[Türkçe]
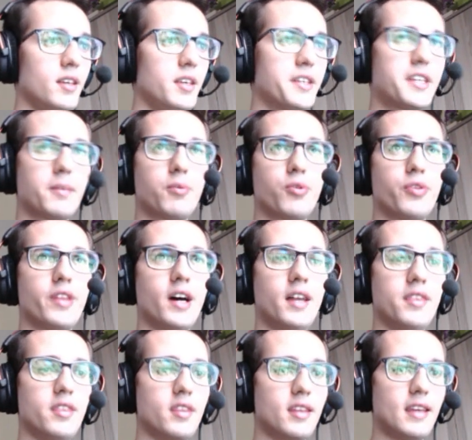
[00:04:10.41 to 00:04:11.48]
2
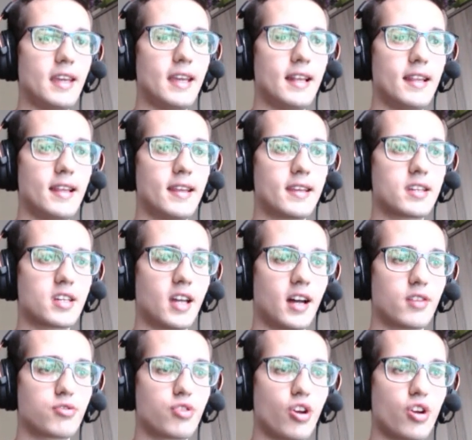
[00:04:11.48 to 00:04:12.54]
bundan 50'lik
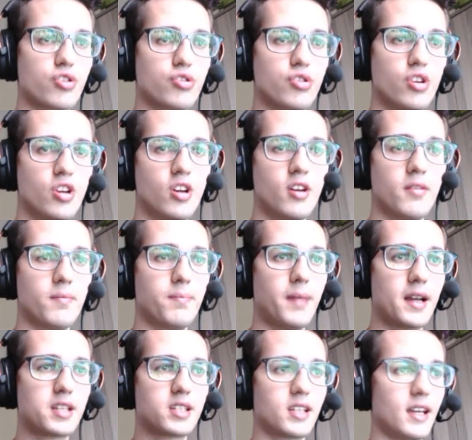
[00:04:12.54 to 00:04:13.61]
şarjör.
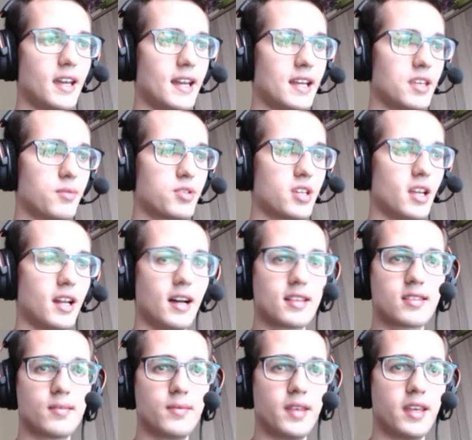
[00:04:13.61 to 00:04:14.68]
Başka herhangi bir şey
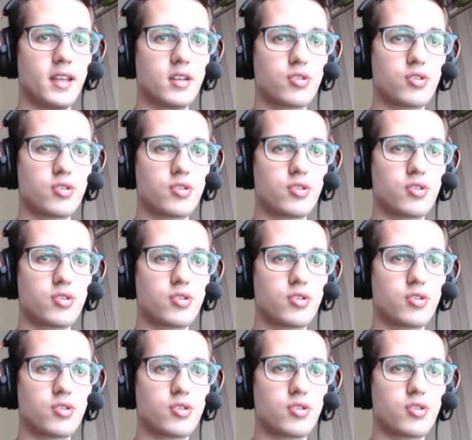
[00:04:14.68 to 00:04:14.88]
lazım değil.